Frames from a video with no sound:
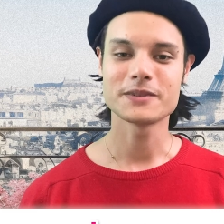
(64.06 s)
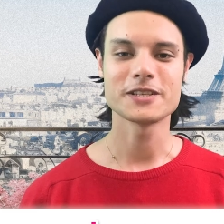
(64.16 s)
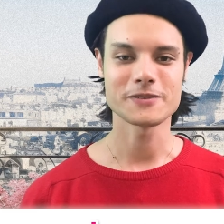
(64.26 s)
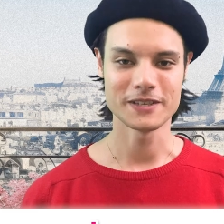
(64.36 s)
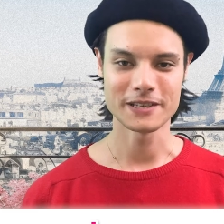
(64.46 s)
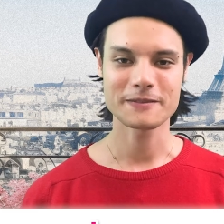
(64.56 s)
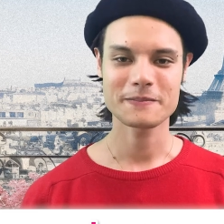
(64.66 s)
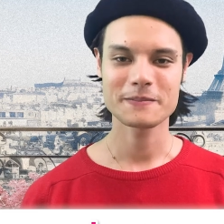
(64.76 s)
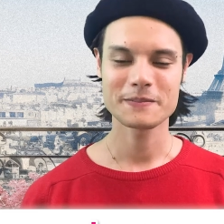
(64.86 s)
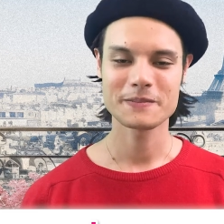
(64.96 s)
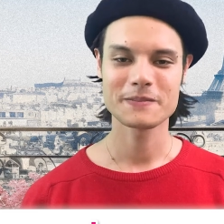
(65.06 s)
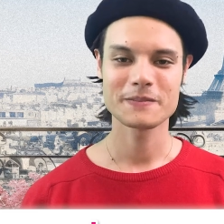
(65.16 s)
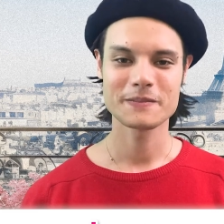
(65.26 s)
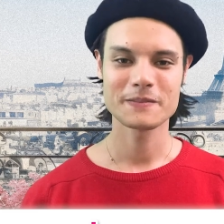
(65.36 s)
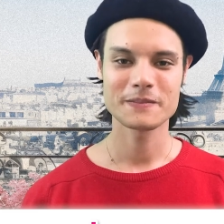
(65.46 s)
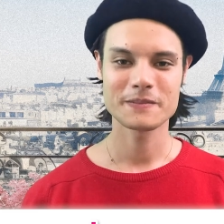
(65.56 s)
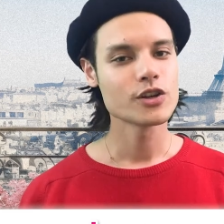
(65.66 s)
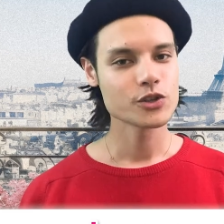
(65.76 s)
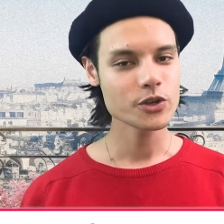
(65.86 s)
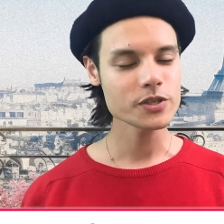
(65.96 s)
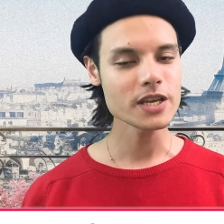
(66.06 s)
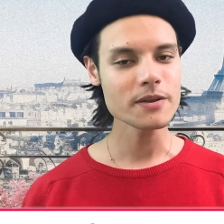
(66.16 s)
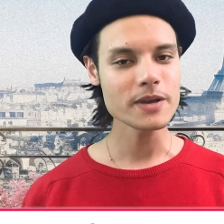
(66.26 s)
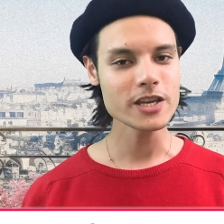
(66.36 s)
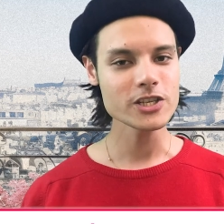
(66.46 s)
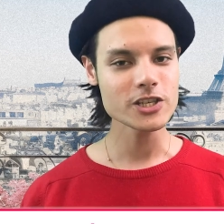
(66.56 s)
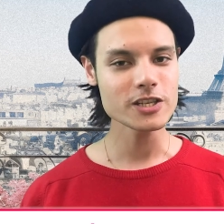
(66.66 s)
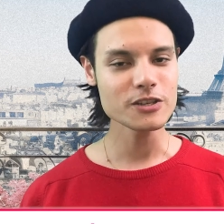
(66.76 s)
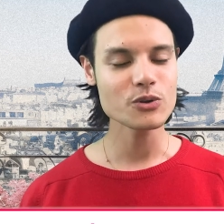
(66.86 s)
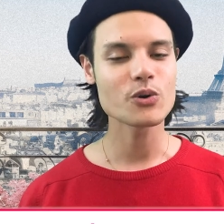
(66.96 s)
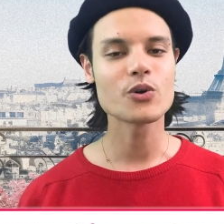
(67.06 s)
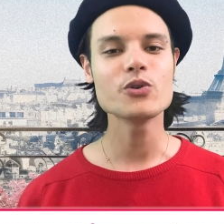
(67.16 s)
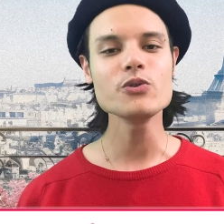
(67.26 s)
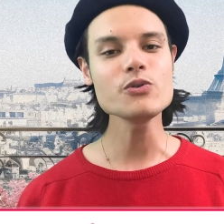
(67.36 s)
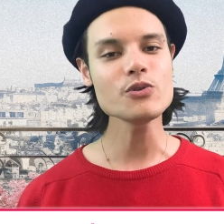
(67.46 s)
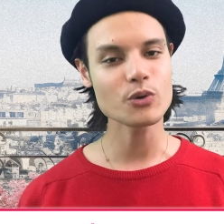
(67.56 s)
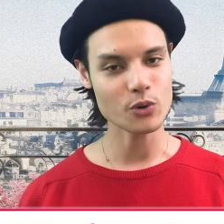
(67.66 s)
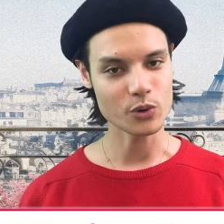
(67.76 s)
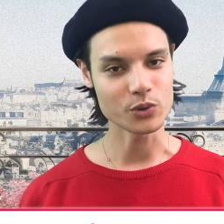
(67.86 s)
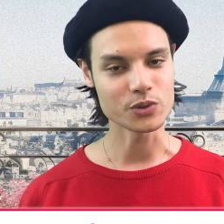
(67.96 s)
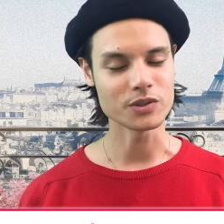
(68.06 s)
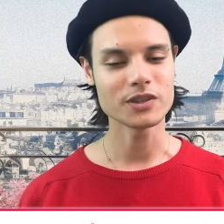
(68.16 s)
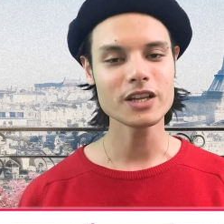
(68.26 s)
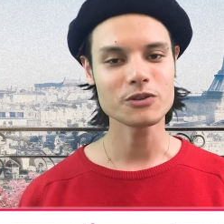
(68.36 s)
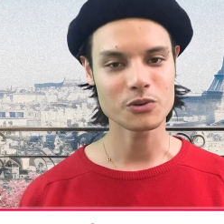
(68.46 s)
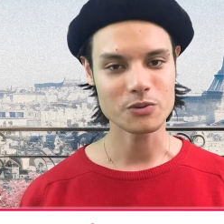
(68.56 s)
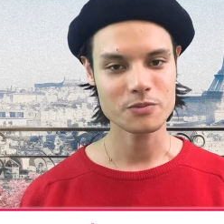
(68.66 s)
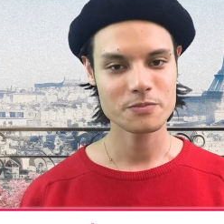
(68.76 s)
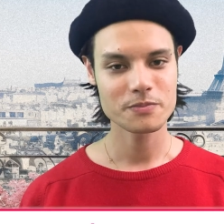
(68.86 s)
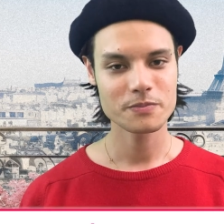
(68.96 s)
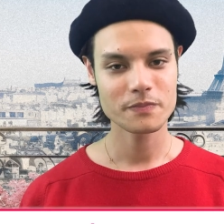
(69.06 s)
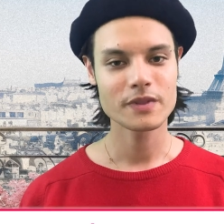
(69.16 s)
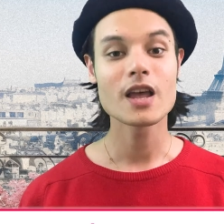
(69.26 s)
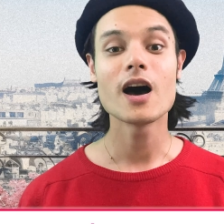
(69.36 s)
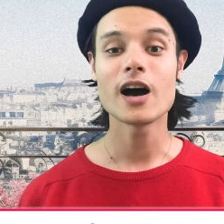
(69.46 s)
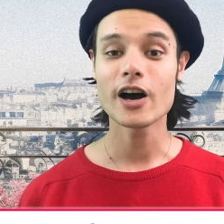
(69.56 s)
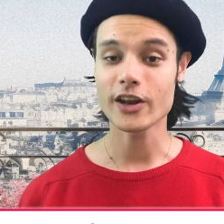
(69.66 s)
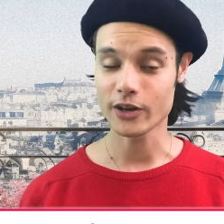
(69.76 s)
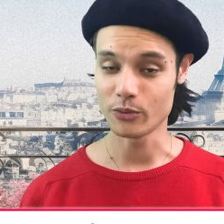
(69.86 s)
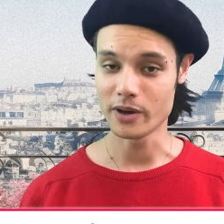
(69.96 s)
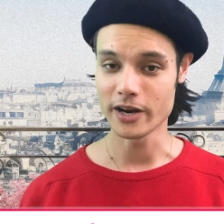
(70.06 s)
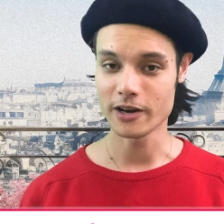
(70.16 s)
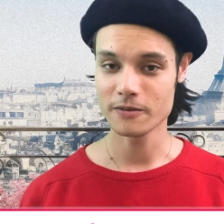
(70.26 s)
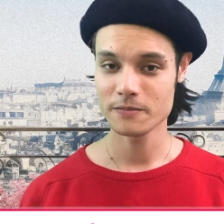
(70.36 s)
ですね。女性名詞の une rose だと花のバラ。